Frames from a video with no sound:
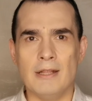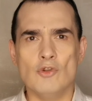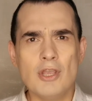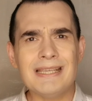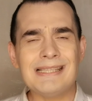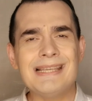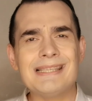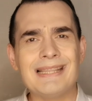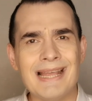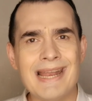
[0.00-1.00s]
Но если
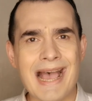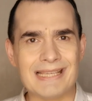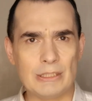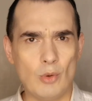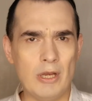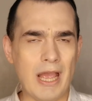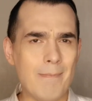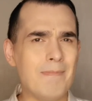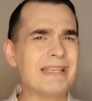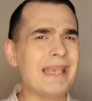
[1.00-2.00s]
сатана столь
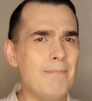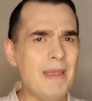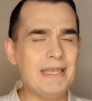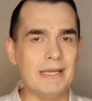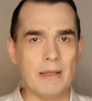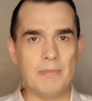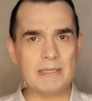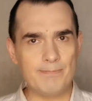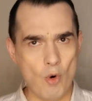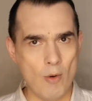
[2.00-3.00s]
безобиден и
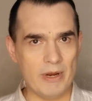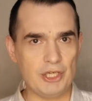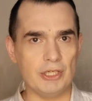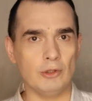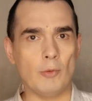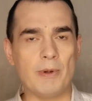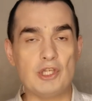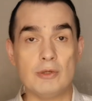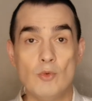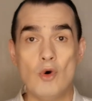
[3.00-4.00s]
беспомощен, то
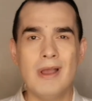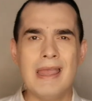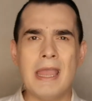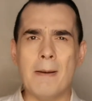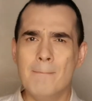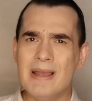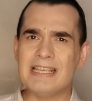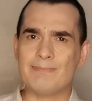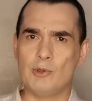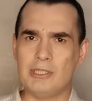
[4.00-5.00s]
почему мы
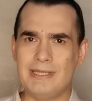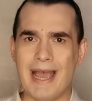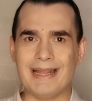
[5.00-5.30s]
спустя